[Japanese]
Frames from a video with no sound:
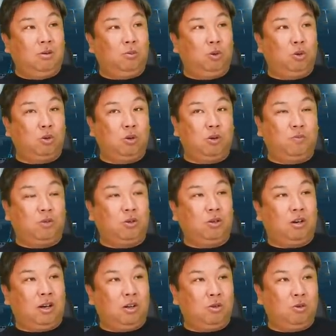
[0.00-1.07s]
もう
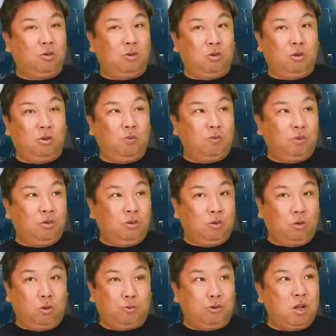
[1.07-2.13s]
あのー、こ
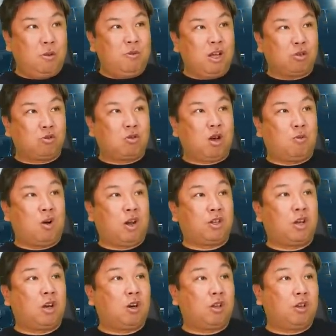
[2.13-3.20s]
れプレミアつくかもわか
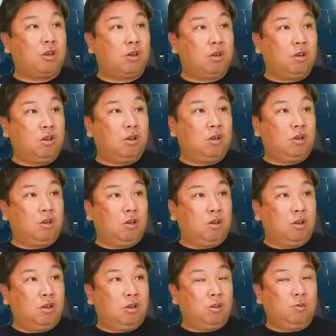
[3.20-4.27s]
んないからね
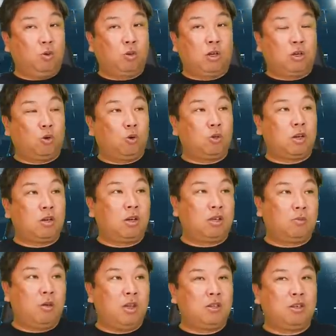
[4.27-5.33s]
もうだって大谷が
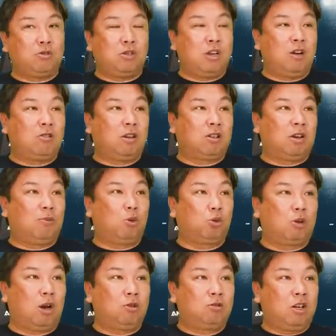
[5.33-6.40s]
エンゼルスいなくなったらもう
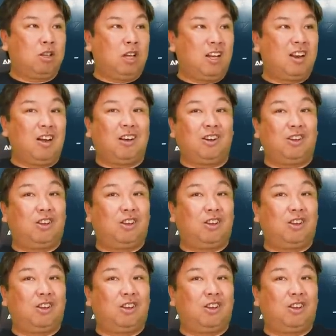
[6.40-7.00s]
トラウタニできないから